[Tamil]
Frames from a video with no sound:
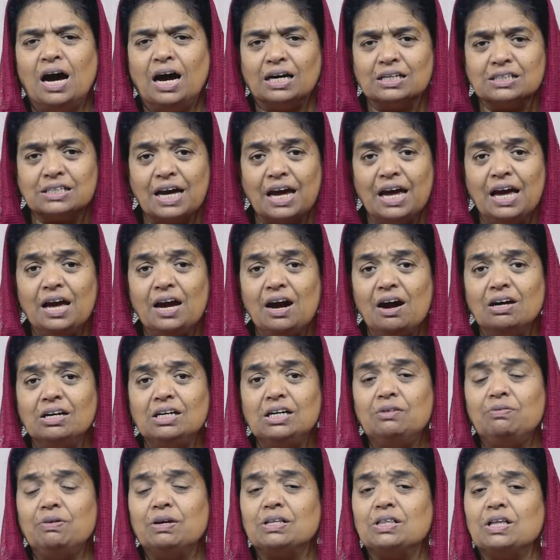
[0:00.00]
அதே
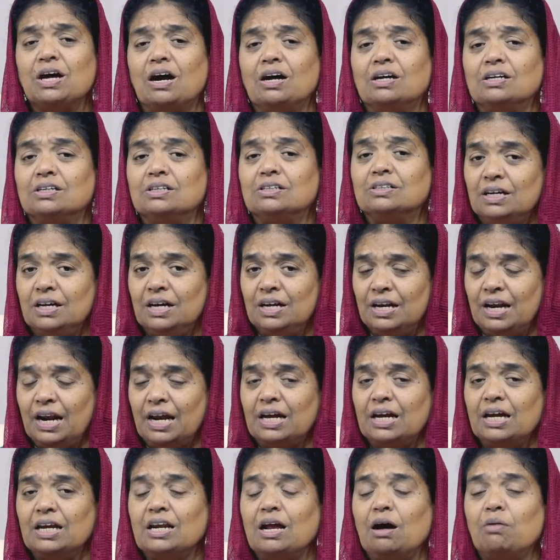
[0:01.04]
ஆண்டவர் தான்
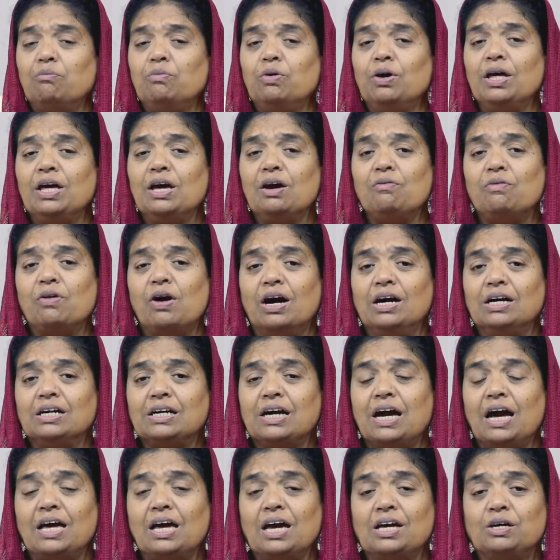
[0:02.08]
இன்றைக்கு நம்முடைய
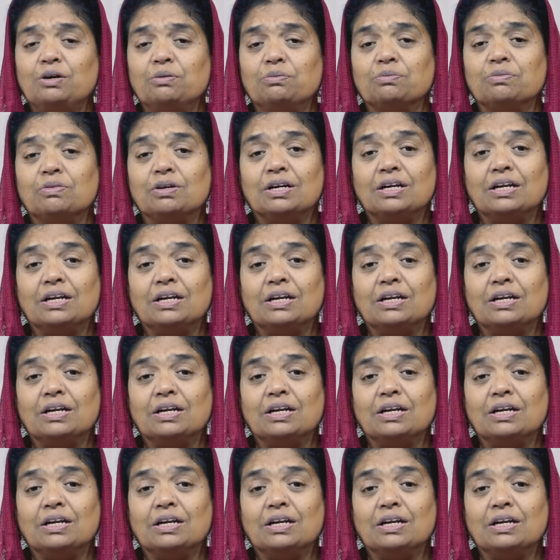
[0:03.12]
வாழ்க்கையையும்